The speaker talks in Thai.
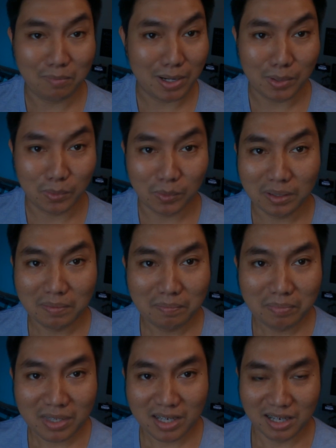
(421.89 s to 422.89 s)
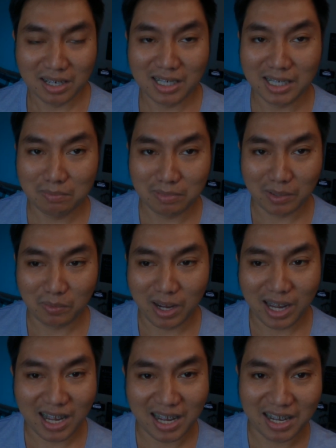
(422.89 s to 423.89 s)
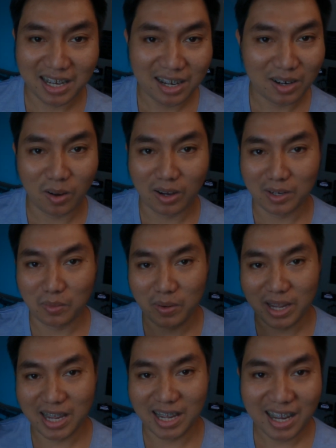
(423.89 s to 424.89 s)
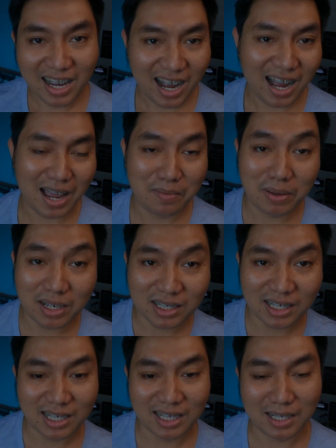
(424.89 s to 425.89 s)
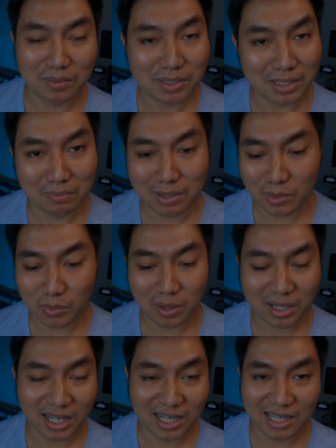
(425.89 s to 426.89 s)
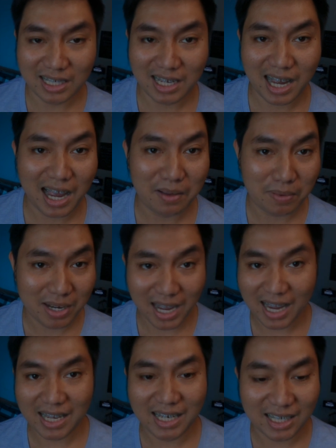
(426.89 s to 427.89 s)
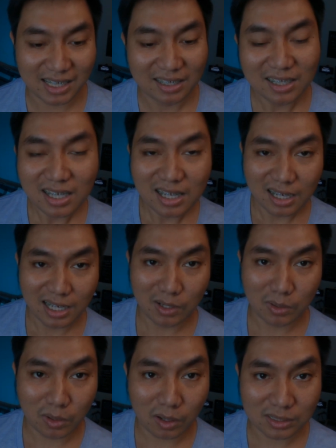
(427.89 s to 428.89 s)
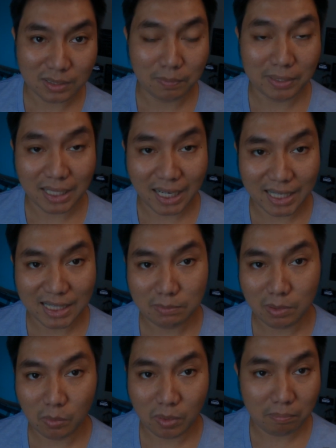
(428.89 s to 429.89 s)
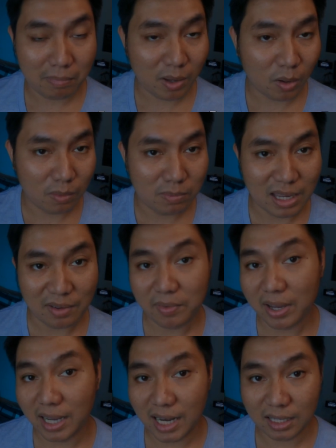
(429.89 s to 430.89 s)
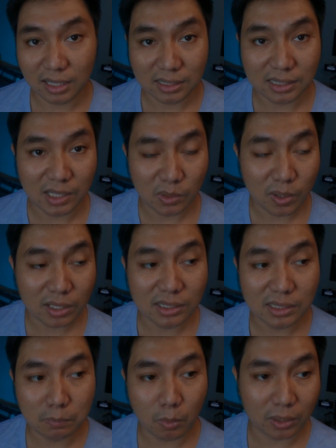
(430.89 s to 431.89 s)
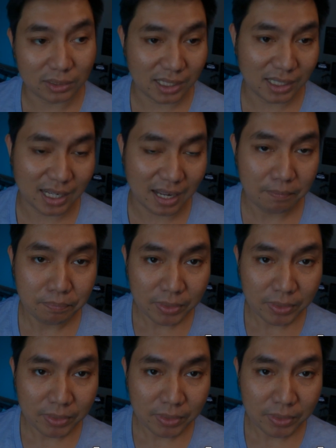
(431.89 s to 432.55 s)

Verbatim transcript: ก็ไม่รู้คือเหมือนว่า gone away หายไปเลยนะครับคือไม่รู้ว่ากลิ่นนี้หายไปไหนนะฮะแล้วก็จะเป็นอะไรที่แบบว่าไม่ค่อยมีเอฟเฟกต์อะไรกับเหงื่อด้วยคือปกติเนี่ย